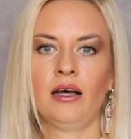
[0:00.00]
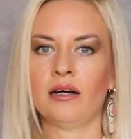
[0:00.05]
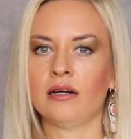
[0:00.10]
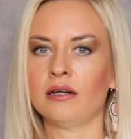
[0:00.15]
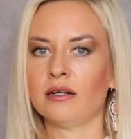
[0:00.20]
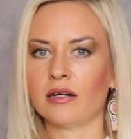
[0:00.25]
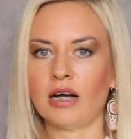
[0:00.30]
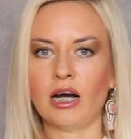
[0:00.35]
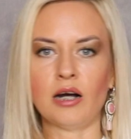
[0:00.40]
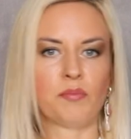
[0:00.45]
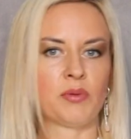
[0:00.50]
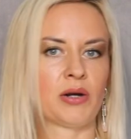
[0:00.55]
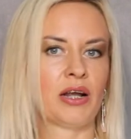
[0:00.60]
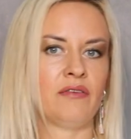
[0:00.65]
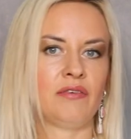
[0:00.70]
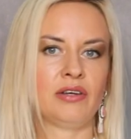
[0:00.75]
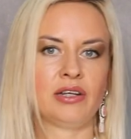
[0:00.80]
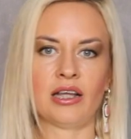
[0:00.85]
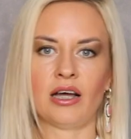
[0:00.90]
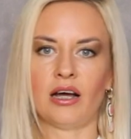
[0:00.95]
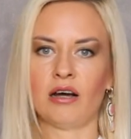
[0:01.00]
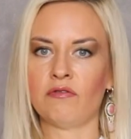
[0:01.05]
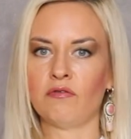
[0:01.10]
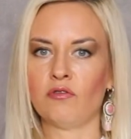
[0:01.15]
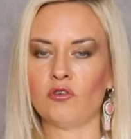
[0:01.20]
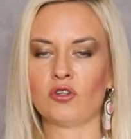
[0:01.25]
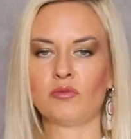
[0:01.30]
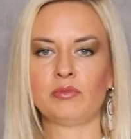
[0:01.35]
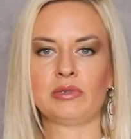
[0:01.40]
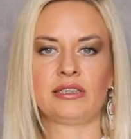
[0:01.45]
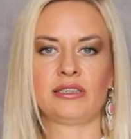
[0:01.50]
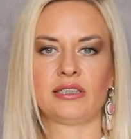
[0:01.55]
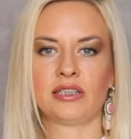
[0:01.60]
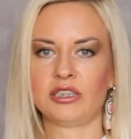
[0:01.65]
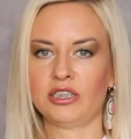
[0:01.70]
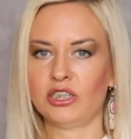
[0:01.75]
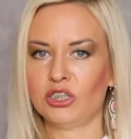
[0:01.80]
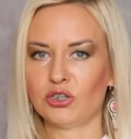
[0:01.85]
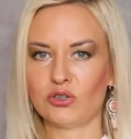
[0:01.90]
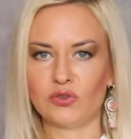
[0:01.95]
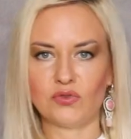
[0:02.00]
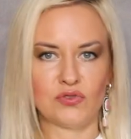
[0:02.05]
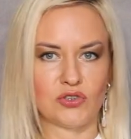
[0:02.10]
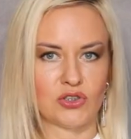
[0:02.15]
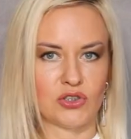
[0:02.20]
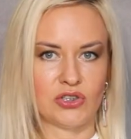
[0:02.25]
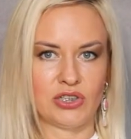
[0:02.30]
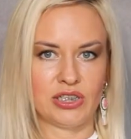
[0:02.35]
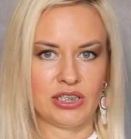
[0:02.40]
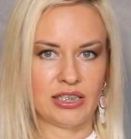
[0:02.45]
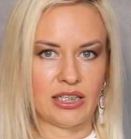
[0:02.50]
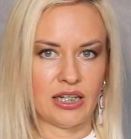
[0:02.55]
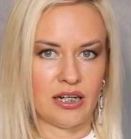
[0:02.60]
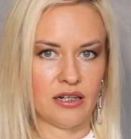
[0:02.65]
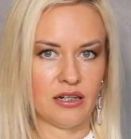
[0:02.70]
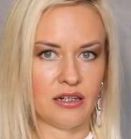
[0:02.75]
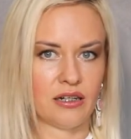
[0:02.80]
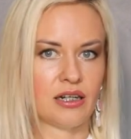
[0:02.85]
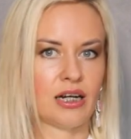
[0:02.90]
Э, как правильно оформить страничку в соцсетях.